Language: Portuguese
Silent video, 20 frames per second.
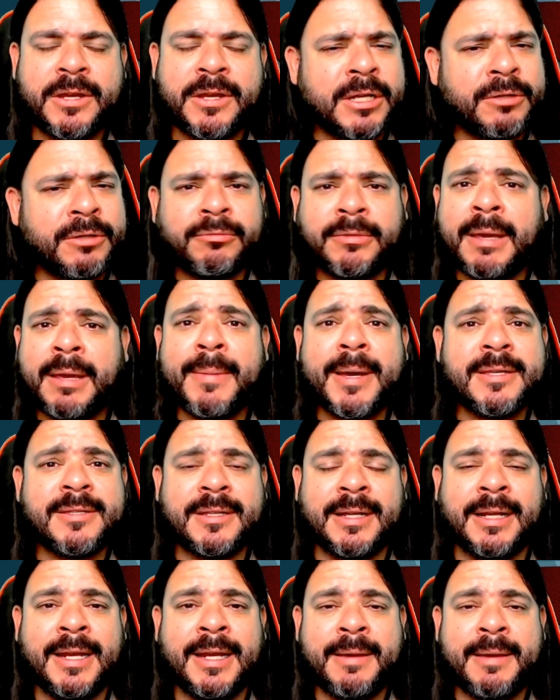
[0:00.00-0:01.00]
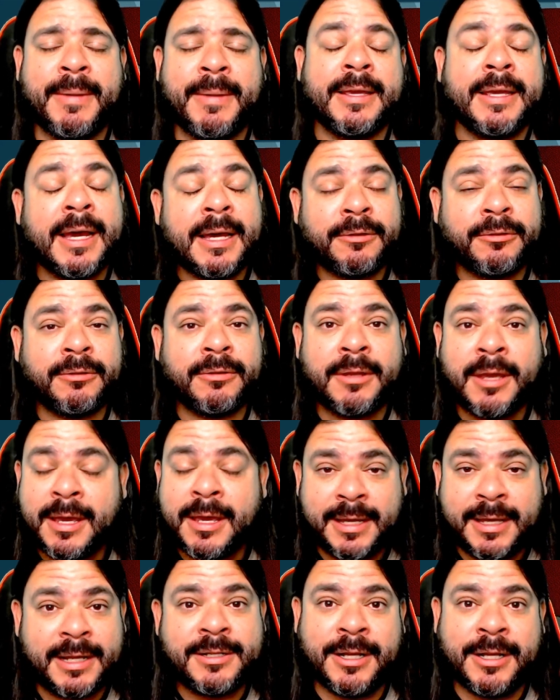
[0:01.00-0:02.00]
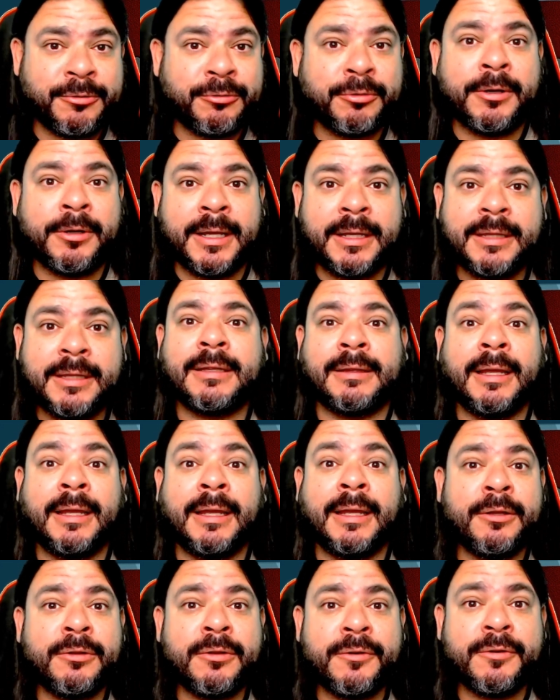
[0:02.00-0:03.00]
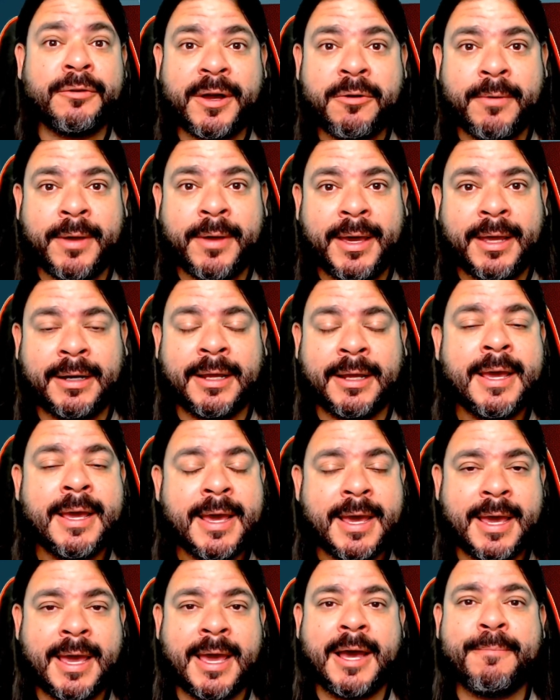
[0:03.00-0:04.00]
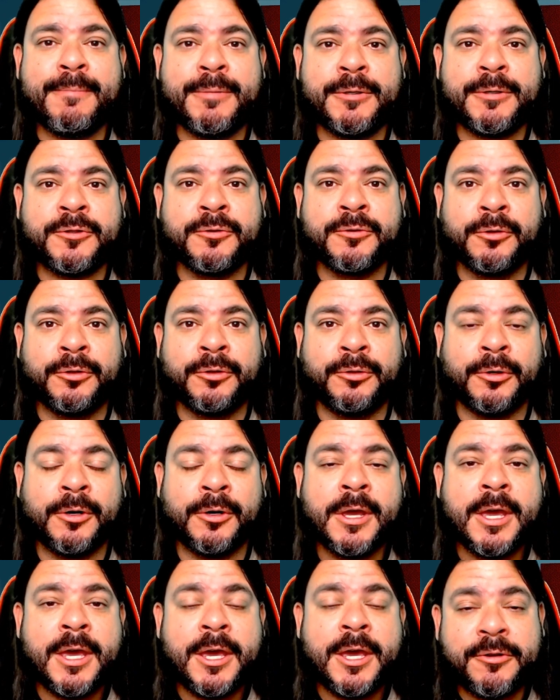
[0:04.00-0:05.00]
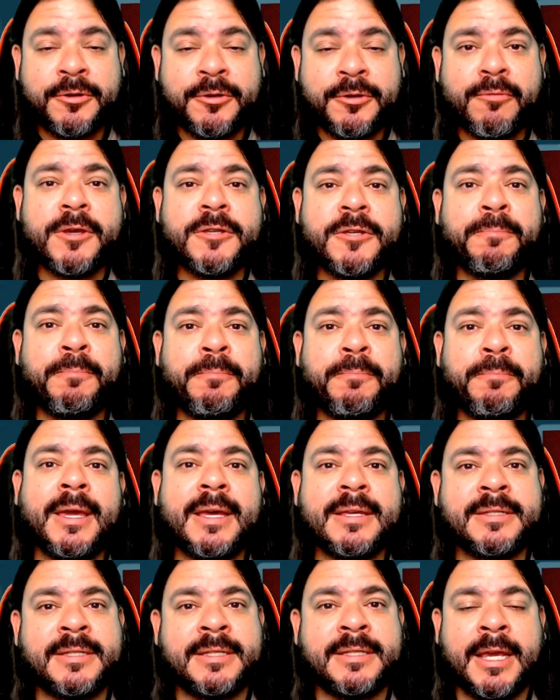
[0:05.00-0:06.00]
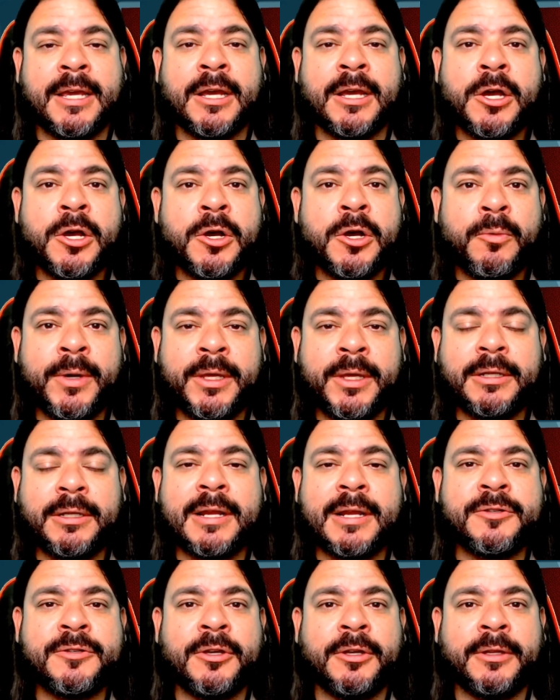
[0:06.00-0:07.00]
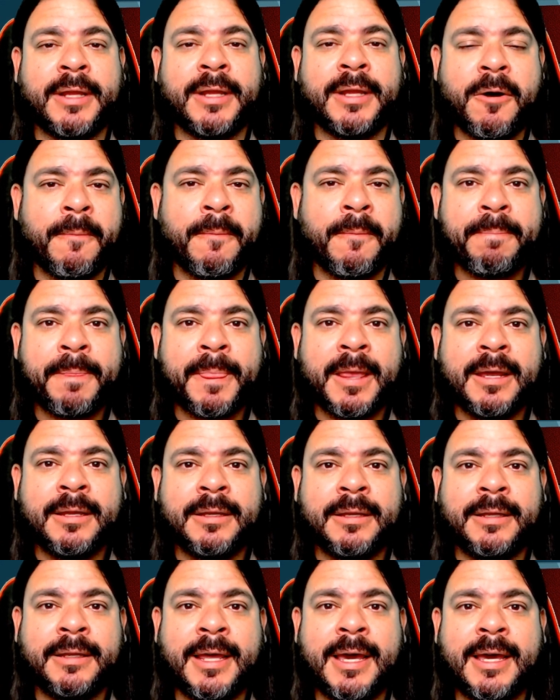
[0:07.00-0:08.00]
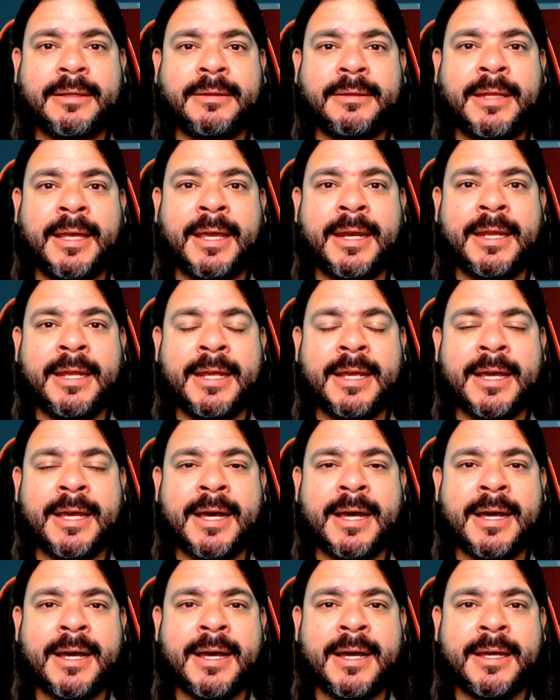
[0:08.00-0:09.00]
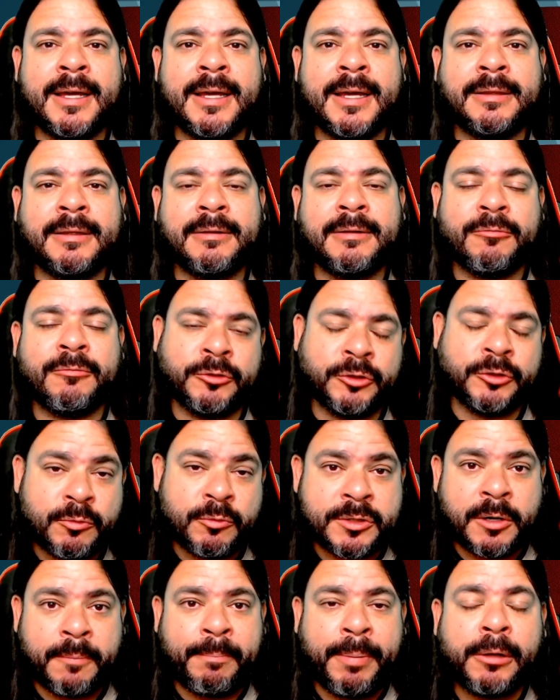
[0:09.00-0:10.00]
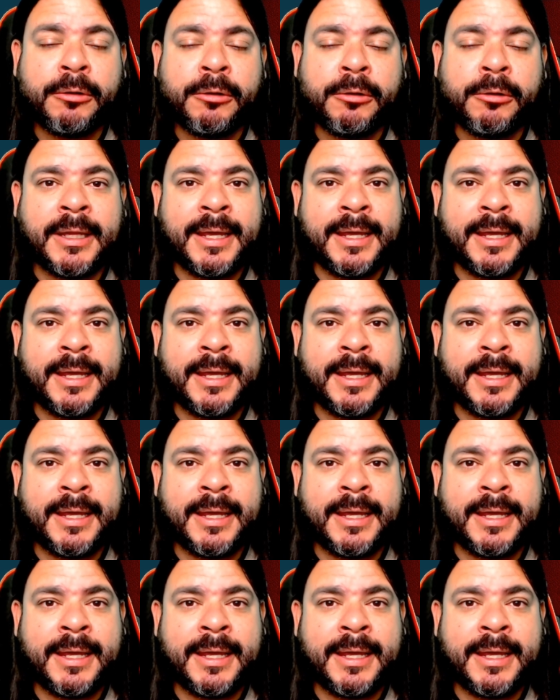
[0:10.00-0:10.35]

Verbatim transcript: Já não tem mais clima e a, e a diretoria ainda tenta renovar com ele. É absurdo. Eu digo isso porque, assim, o Internacional né, teria o São Paulo